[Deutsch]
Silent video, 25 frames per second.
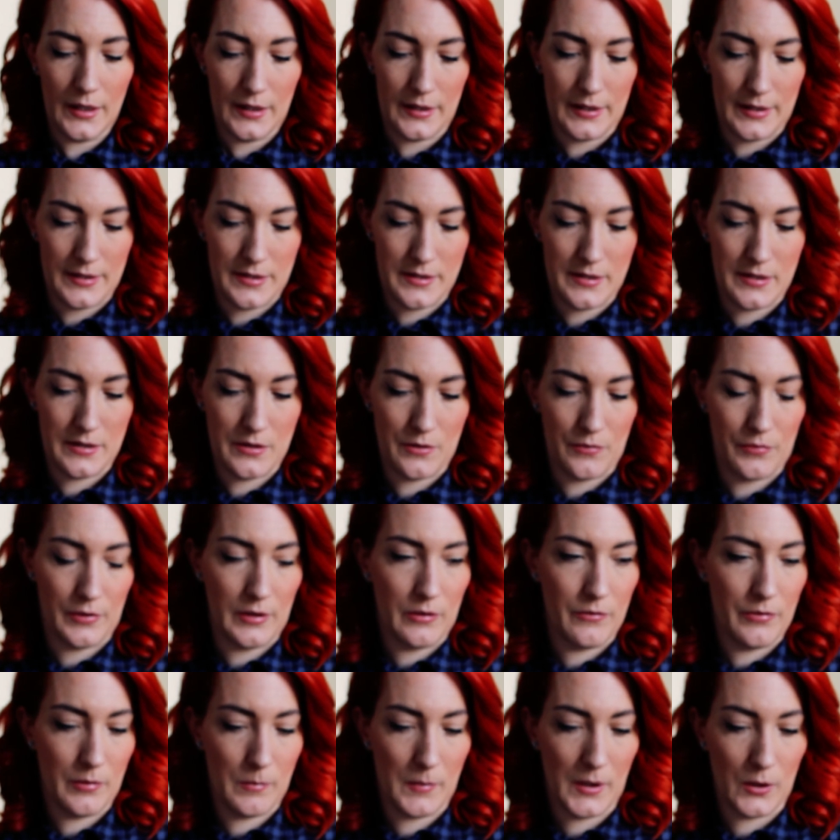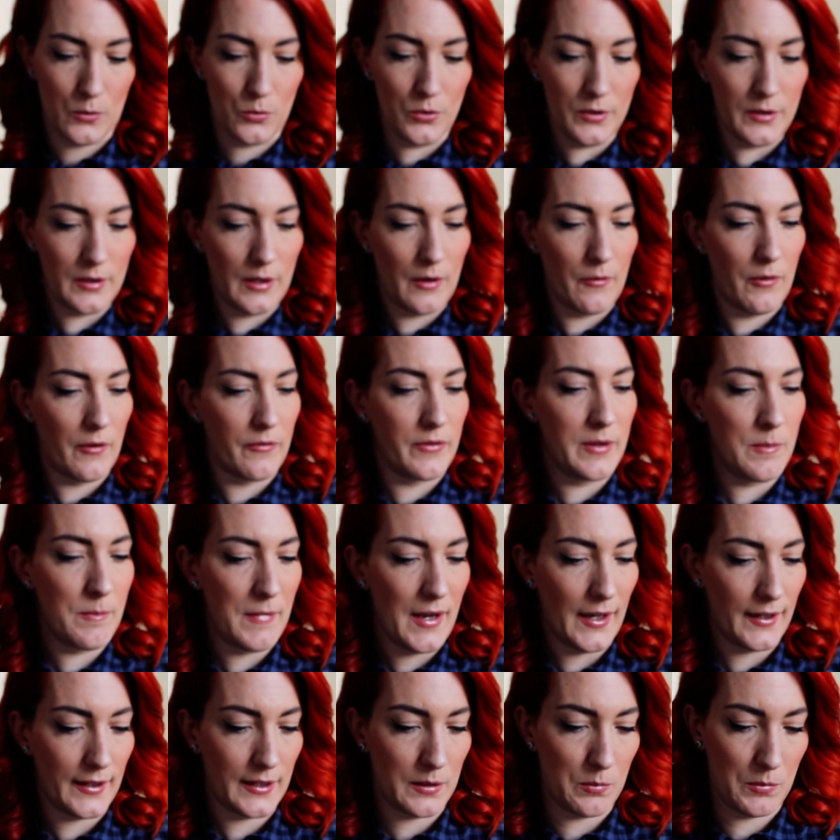Das ist auf jeden Fall mal gut. Aber wie
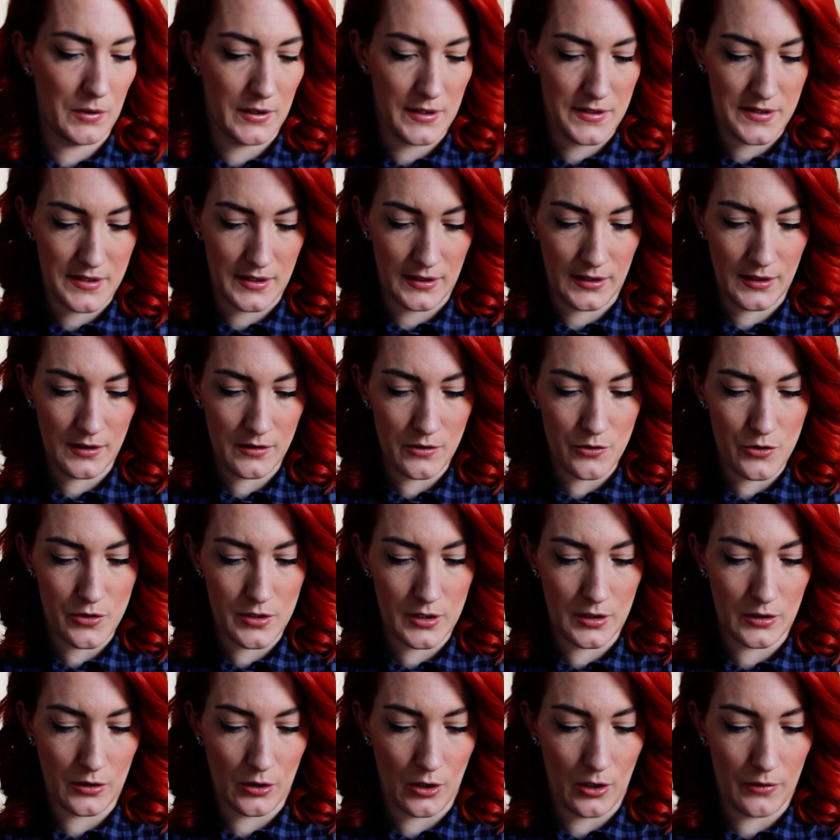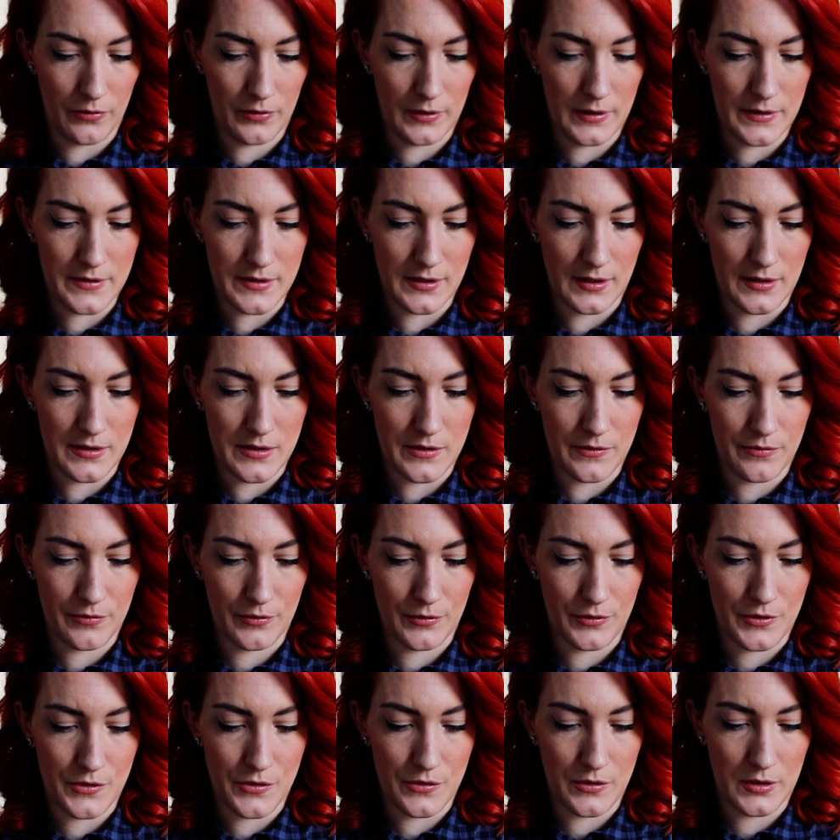merke ich mir das? Da hinten steht drauf, wie das Ganze
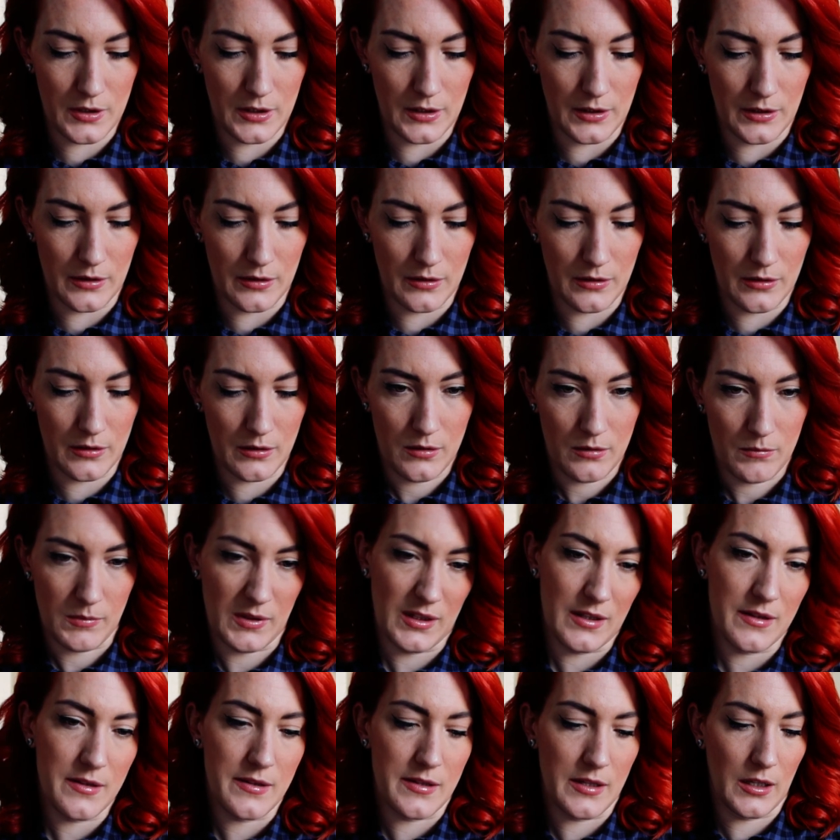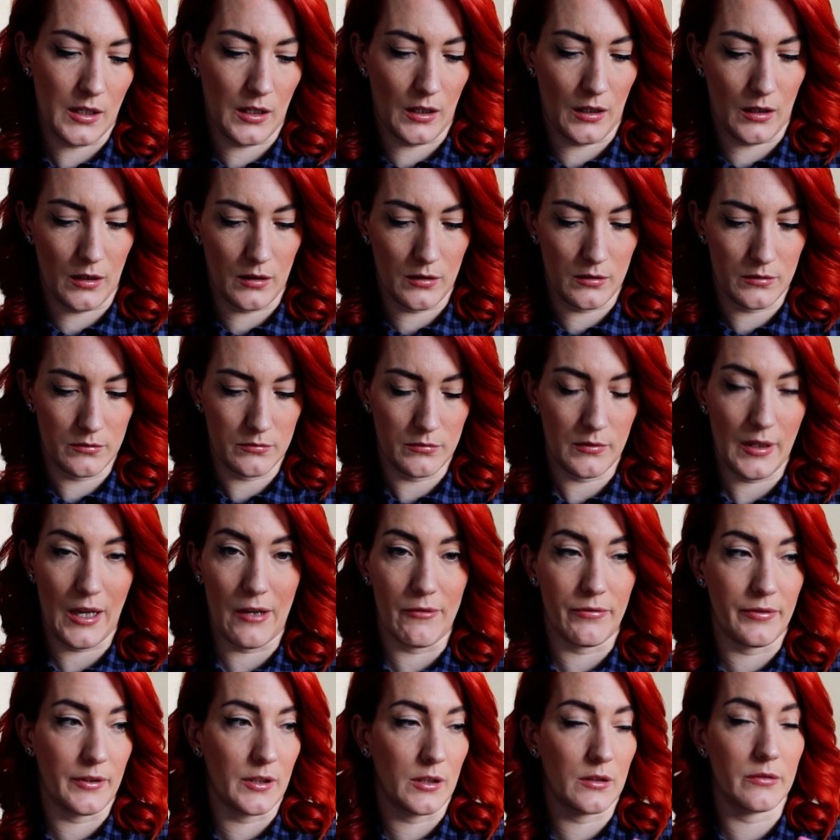funktioniert. Und das ist eh klar.
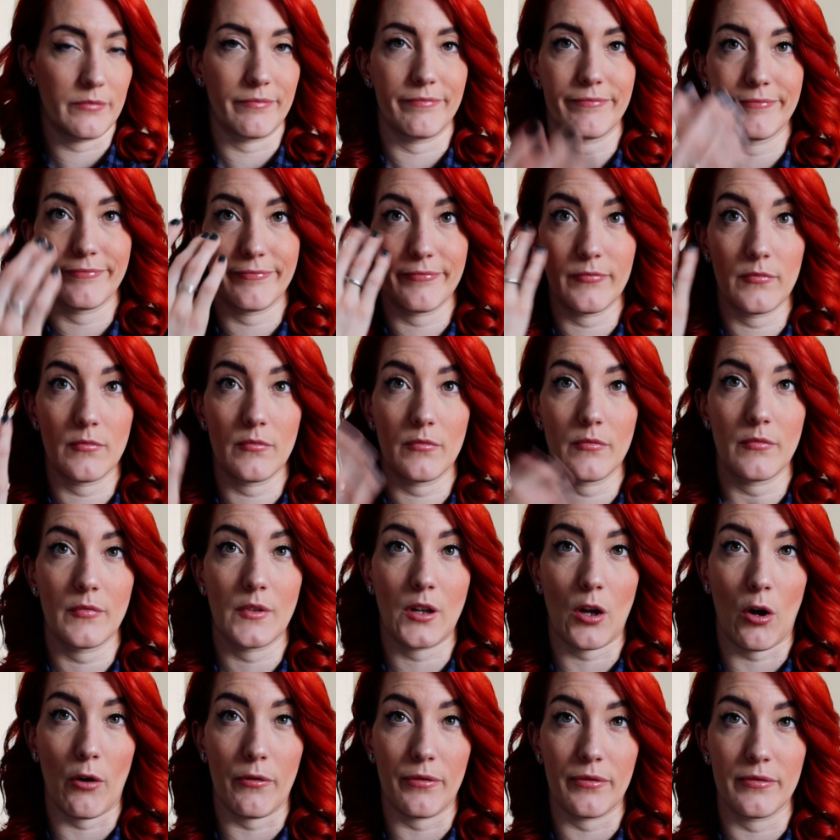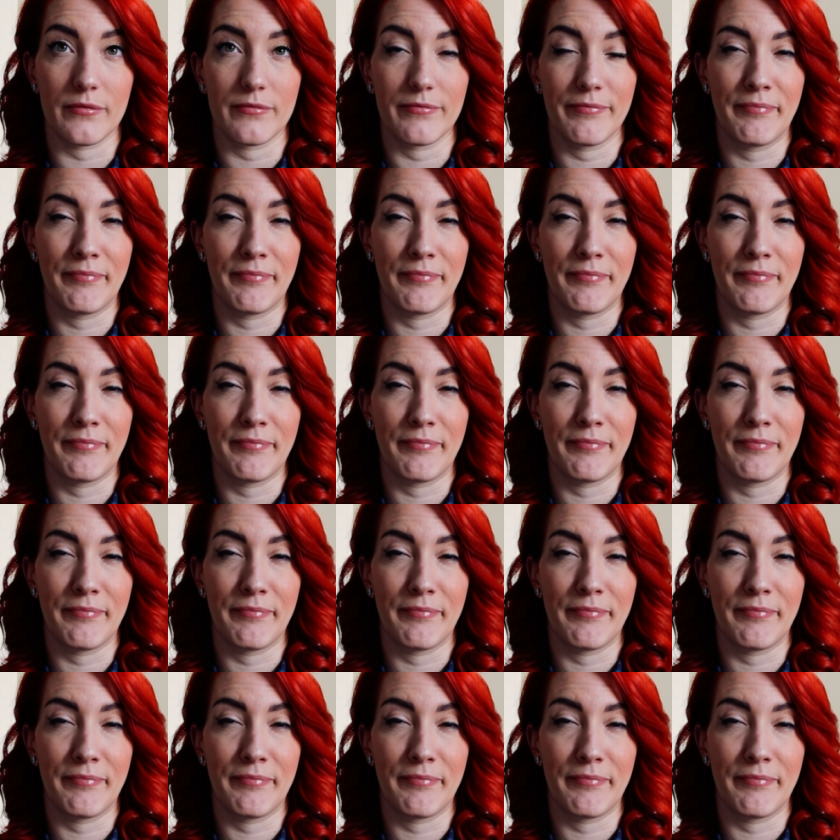Einfach drauf.